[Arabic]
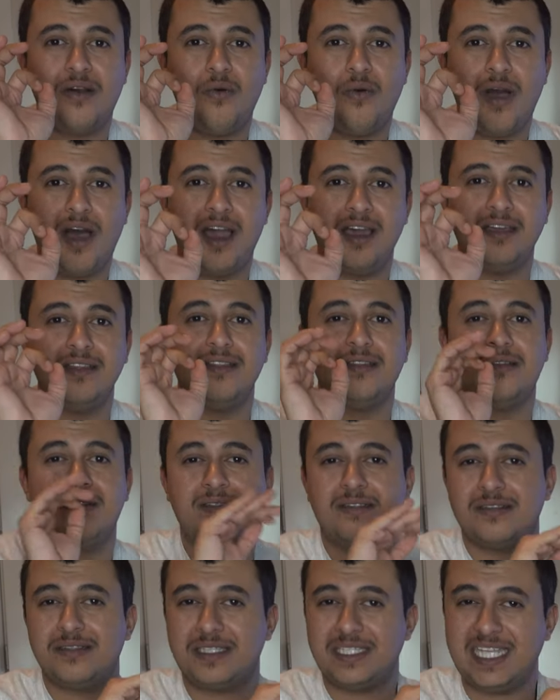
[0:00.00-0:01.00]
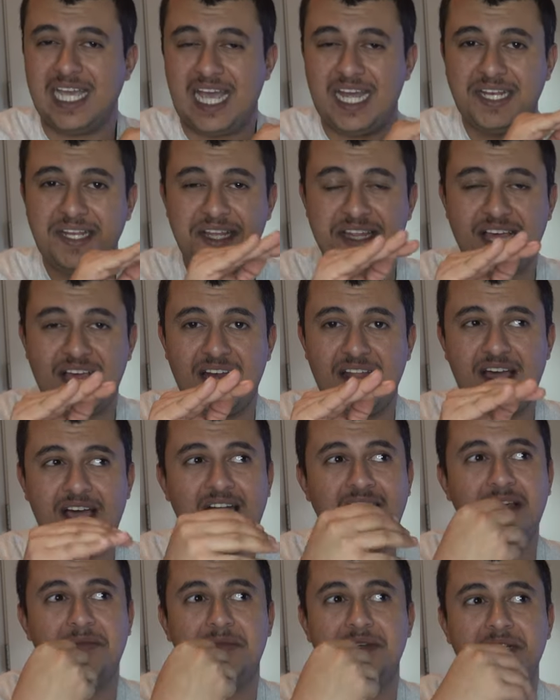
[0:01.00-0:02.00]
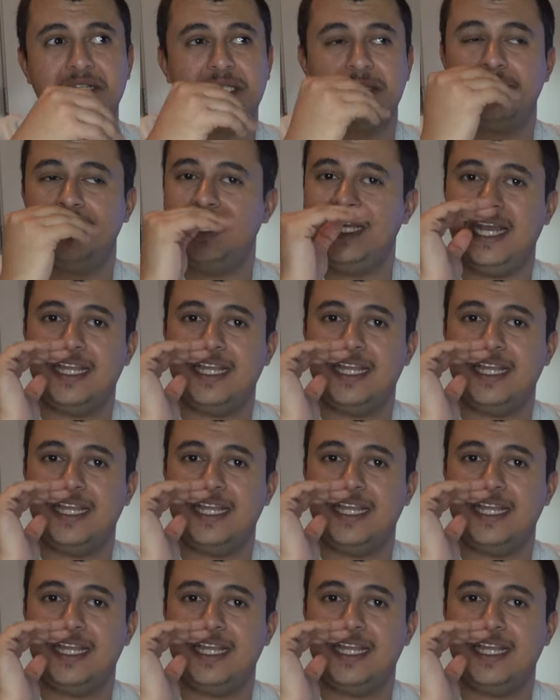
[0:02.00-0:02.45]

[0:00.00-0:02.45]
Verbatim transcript: وايد تحديد هالحاله بالنسبه لي